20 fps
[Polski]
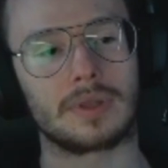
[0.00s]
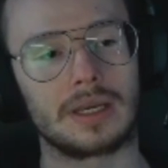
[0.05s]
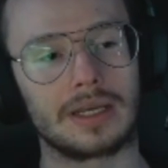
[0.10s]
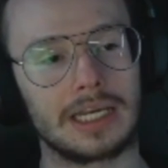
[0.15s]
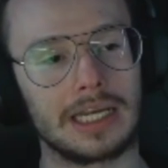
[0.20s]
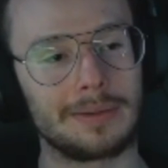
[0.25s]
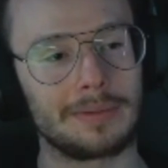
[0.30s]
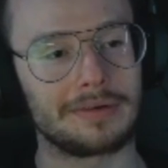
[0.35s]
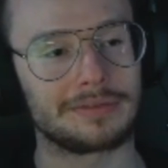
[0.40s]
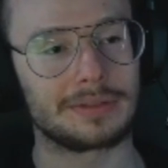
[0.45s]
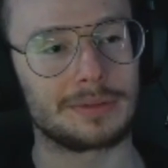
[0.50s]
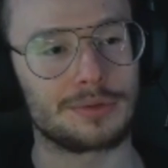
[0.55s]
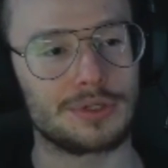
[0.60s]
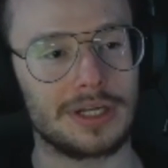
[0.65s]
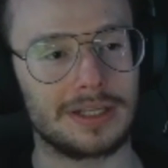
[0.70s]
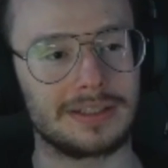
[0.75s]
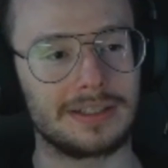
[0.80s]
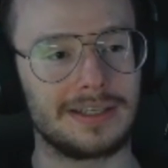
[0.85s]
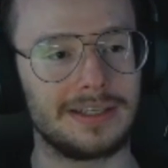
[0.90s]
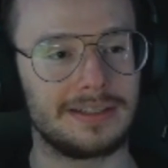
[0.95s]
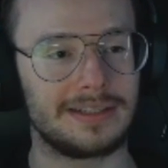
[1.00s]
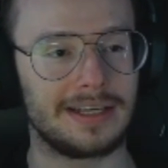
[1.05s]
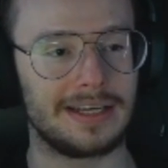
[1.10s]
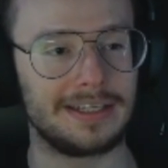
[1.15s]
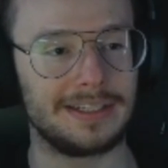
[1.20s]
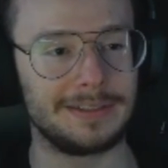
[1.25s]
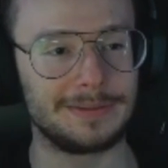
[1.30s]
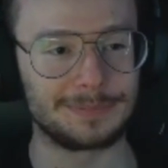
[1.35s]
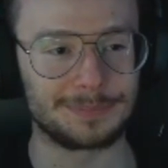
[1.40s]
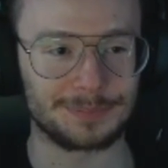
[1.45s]
Nie ma w tym żadnej
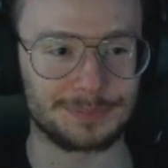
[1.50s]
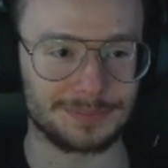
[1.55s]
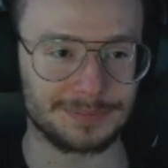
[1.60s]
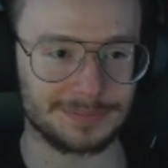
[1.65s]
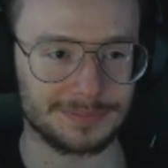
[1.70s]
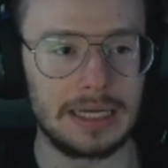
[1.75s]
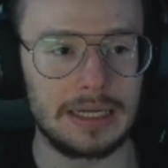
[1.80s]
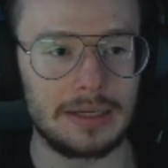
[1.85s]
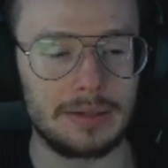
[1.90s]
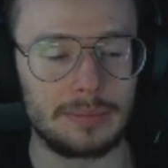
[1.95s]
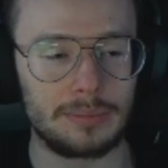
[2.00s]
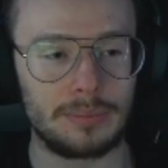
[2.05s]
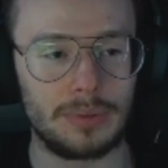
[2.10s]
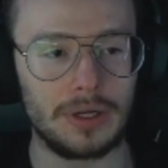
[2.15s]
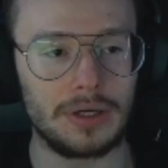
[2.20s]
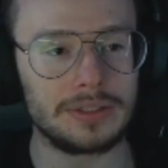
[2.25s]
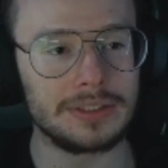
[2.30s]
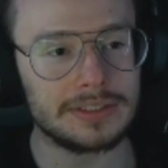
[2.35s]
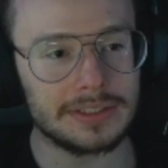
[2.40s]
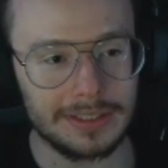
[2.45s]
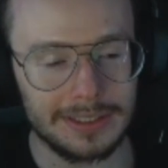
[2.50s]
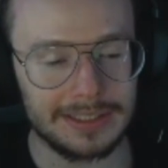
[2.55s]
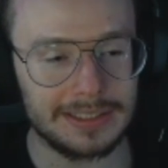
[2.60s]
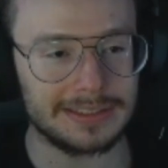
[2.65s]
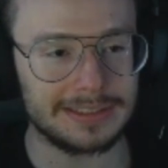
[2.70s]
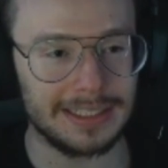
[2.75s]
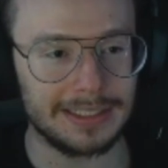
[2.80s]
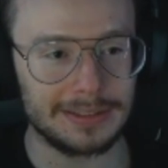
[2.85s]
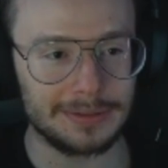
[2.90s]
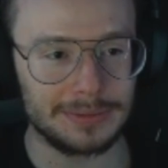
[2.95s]
idei, bo oni sobie nie
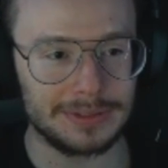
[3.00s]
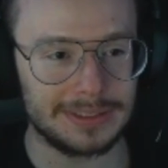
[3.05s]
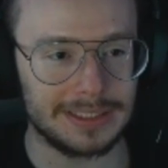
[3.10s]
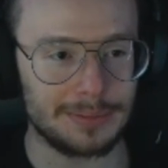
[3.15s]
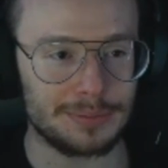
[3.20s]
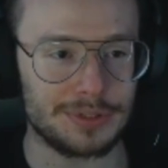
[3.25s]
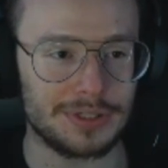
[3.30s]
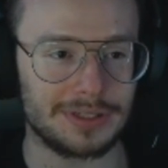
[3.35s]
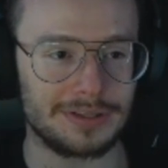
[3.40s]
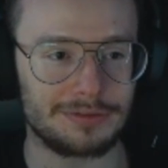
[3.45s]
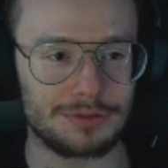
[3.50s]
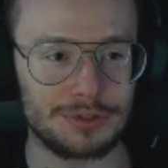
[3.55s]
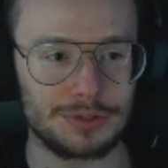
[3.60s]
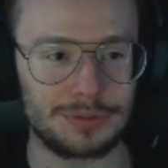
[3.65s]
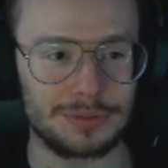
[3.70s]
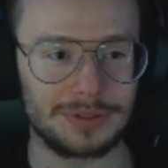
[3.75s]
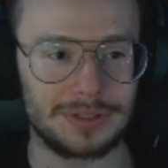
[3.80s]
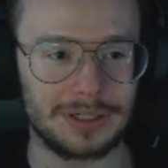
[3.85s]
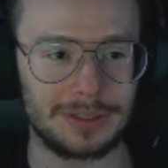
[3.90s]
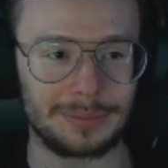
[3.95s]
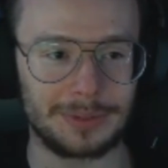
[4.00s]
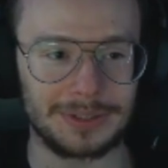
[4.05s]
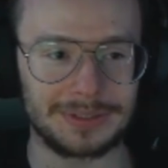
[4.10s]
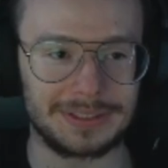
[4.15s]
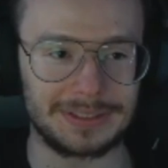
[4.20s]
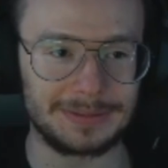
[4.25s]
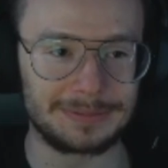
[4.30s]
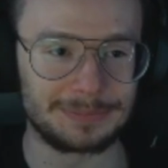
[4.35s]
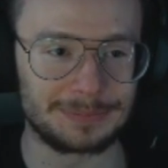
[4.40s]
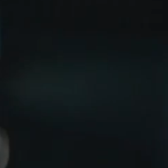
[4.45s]
znajdą nic lepszego w życiu do roboty.